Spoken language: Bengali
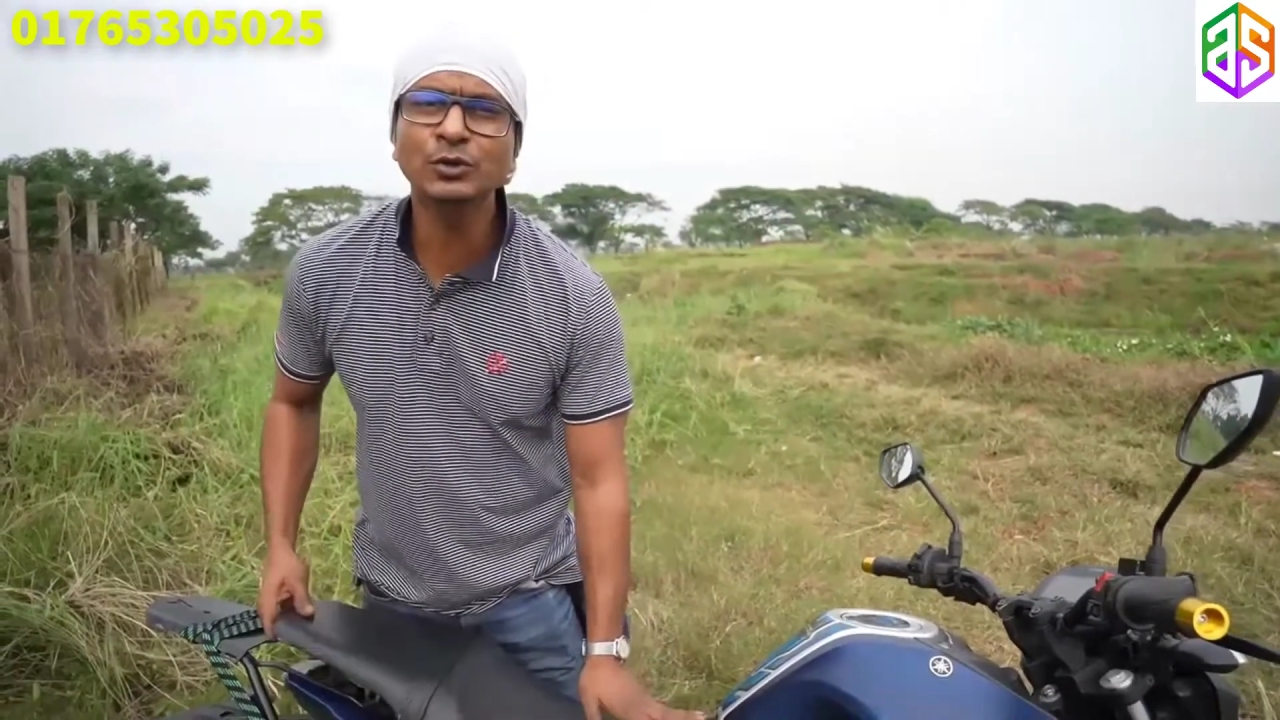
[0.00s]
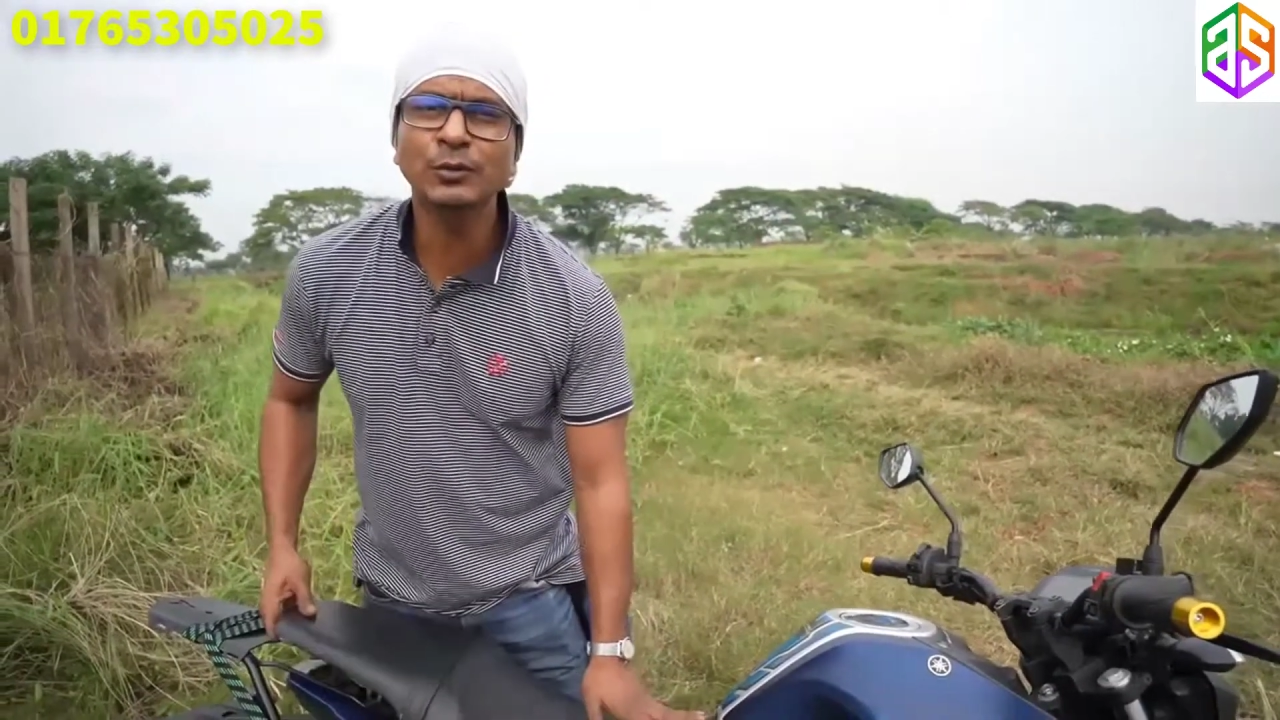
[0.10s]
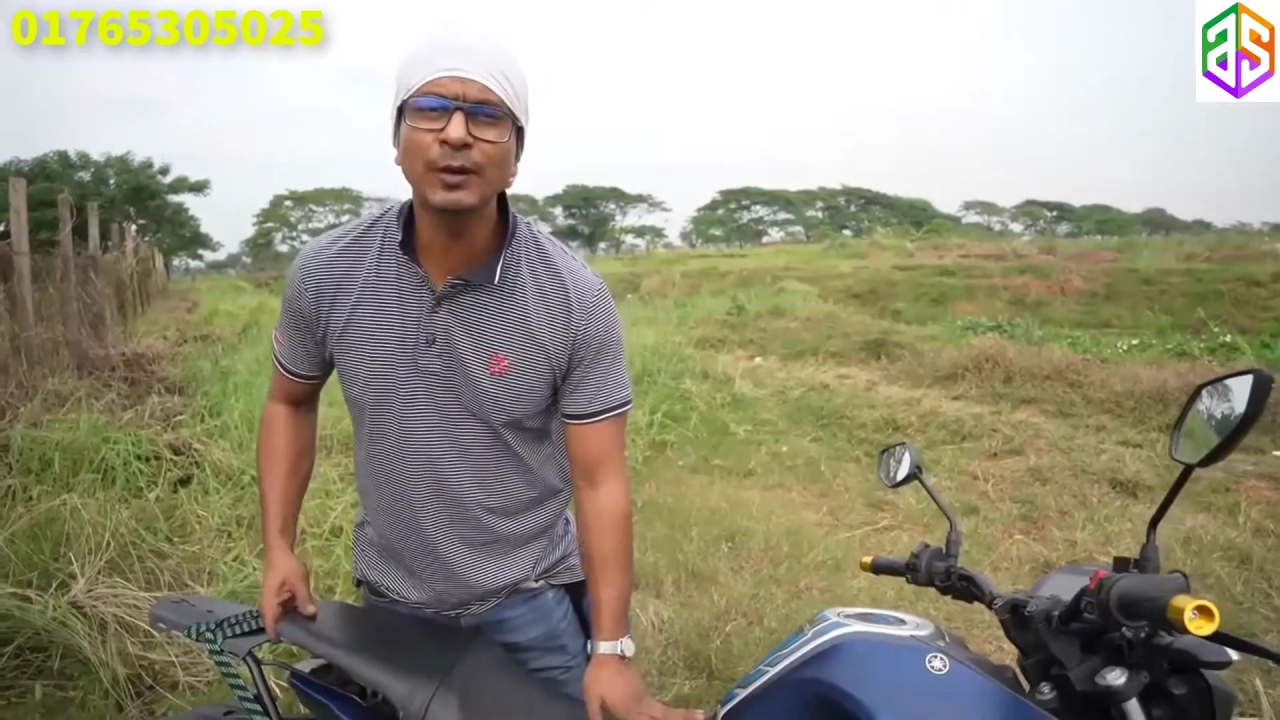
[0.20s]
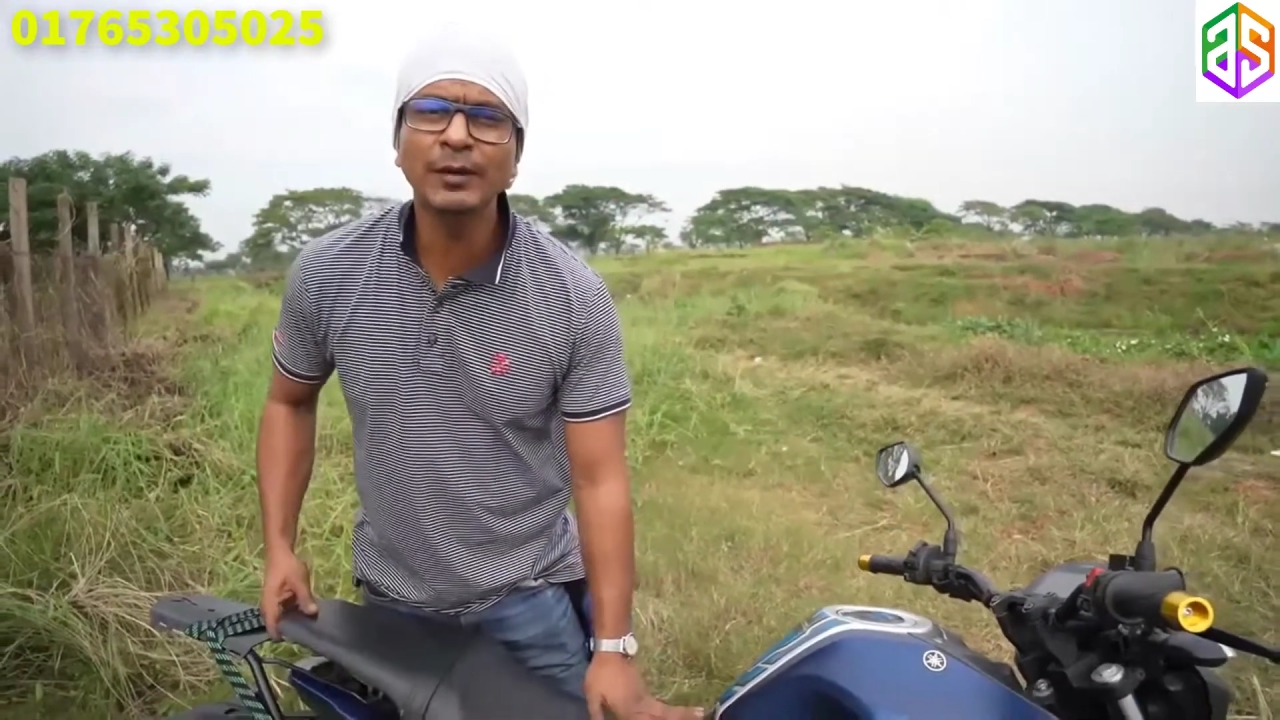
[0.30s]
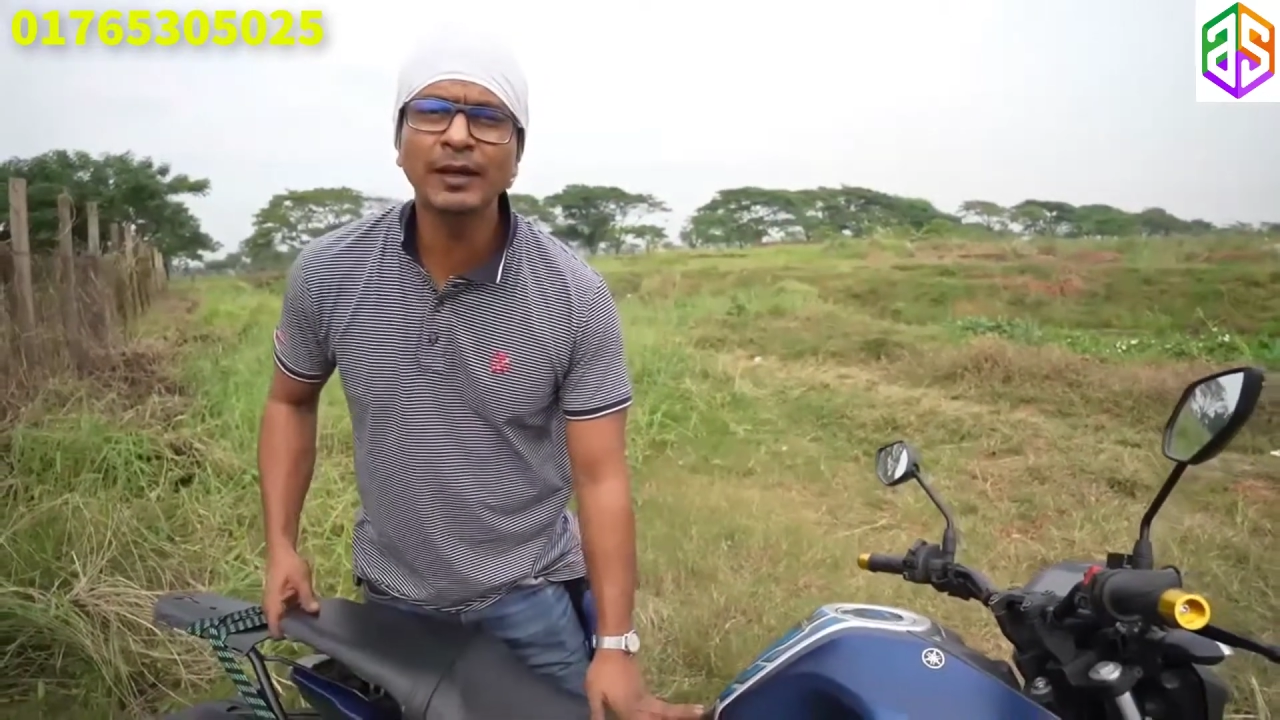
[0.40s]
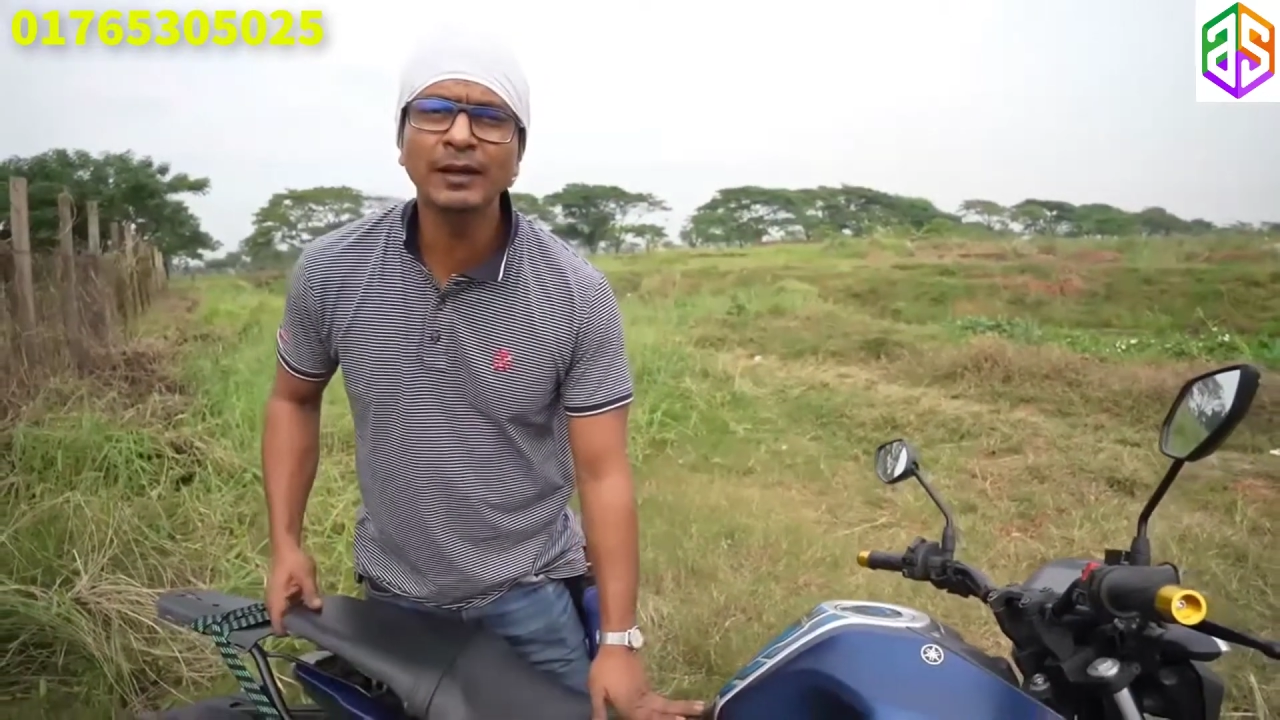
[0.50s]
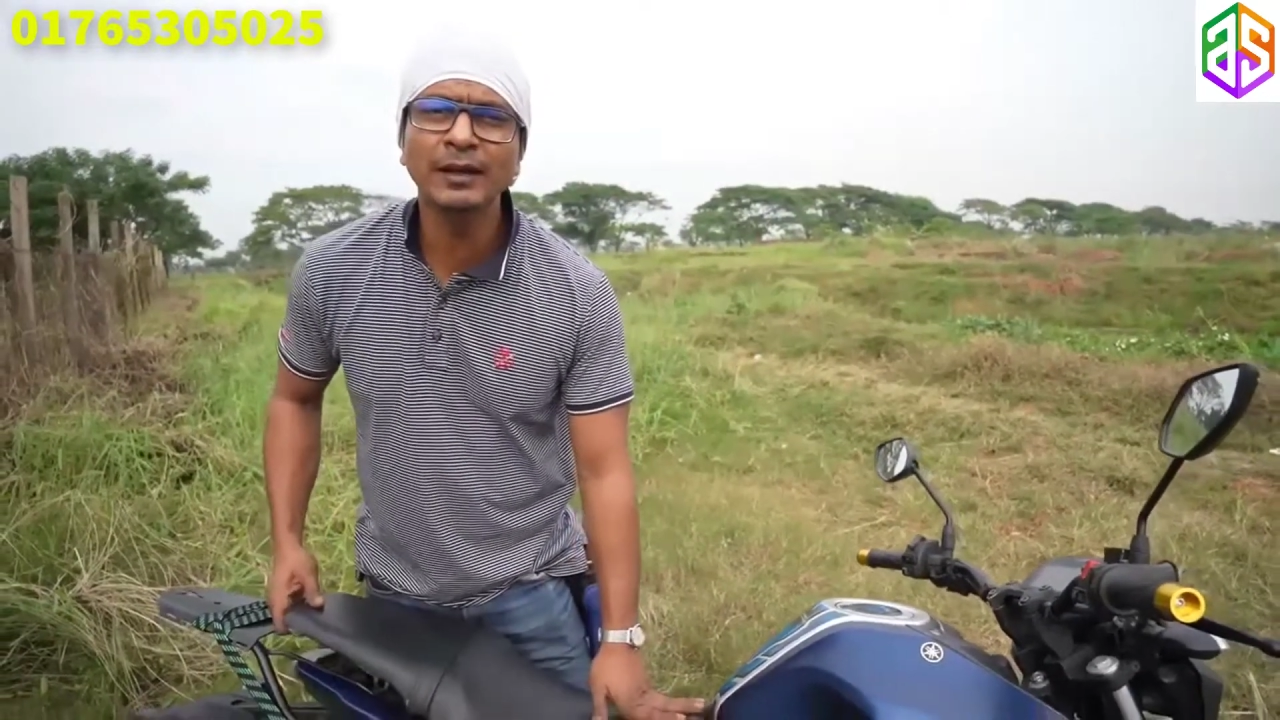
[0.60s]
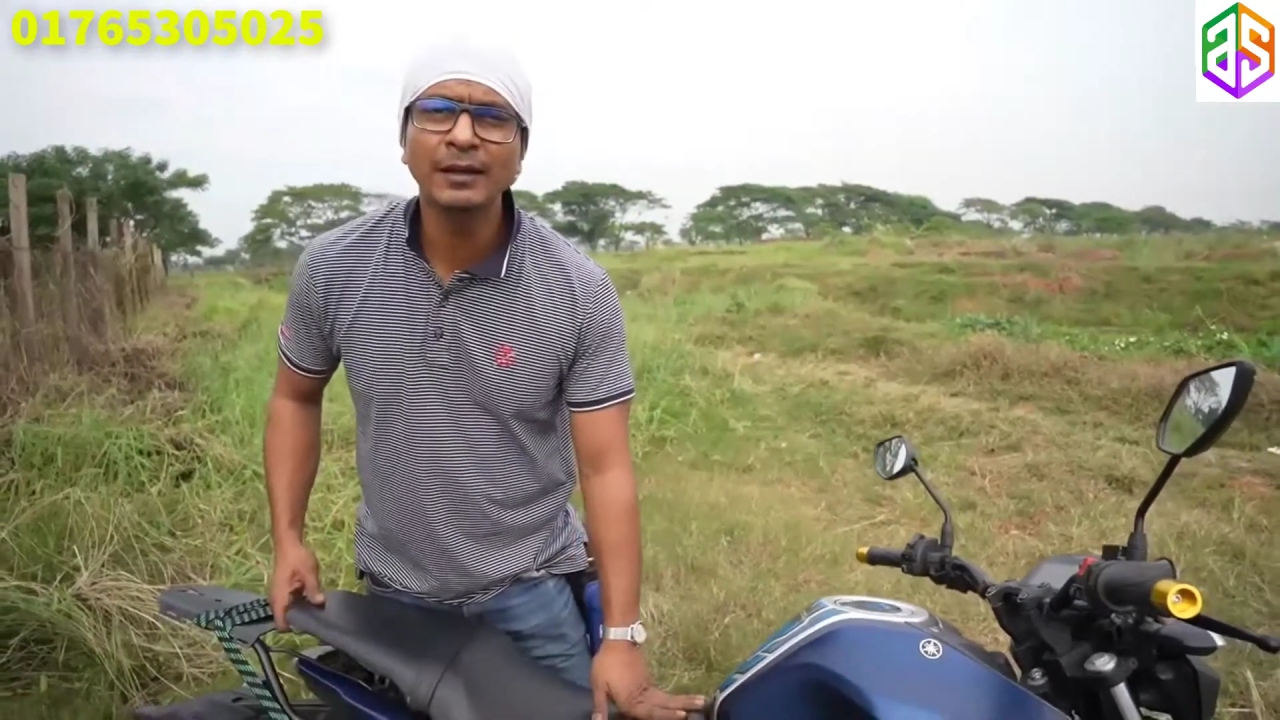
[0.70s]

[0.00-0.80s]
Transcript: সুন্দরভাবে